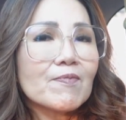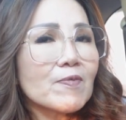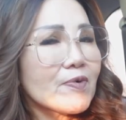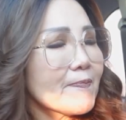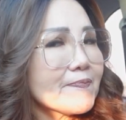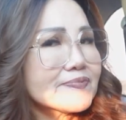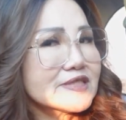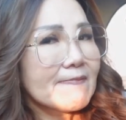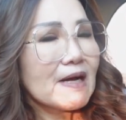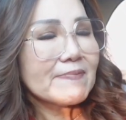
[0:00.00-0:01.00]
pupuk
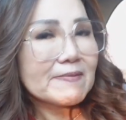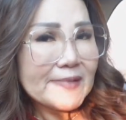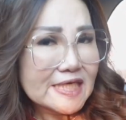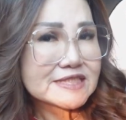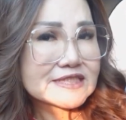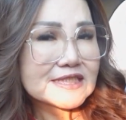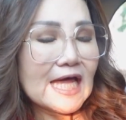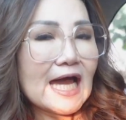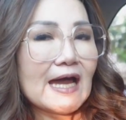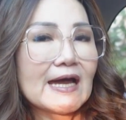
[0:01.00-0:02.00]
sama pipis
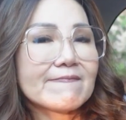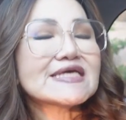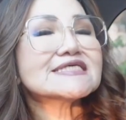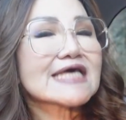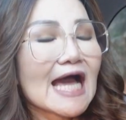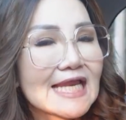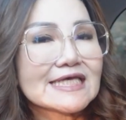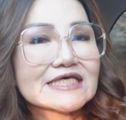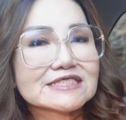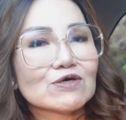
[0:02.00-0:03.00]
nah misal
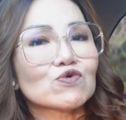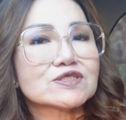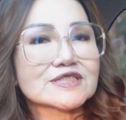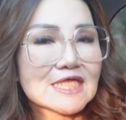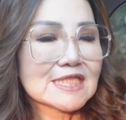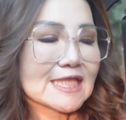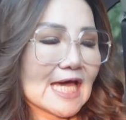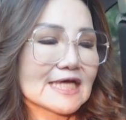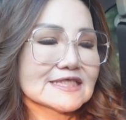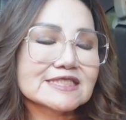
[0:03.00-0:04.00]
ini si urgent
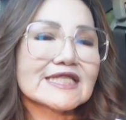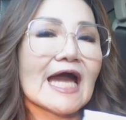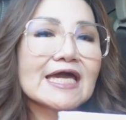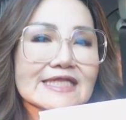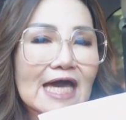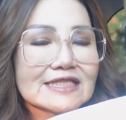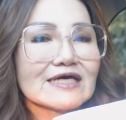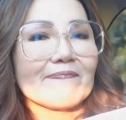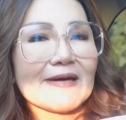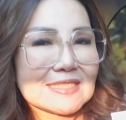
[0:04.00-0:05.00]
nah sediain
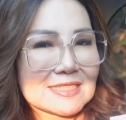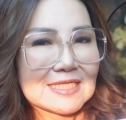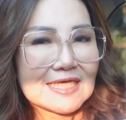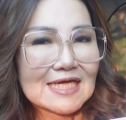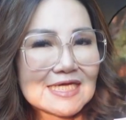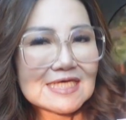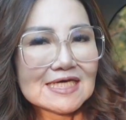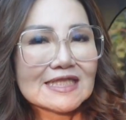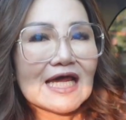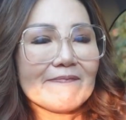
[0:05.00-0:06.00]
underpad
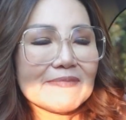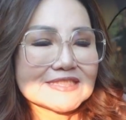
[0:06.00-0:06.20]
dalam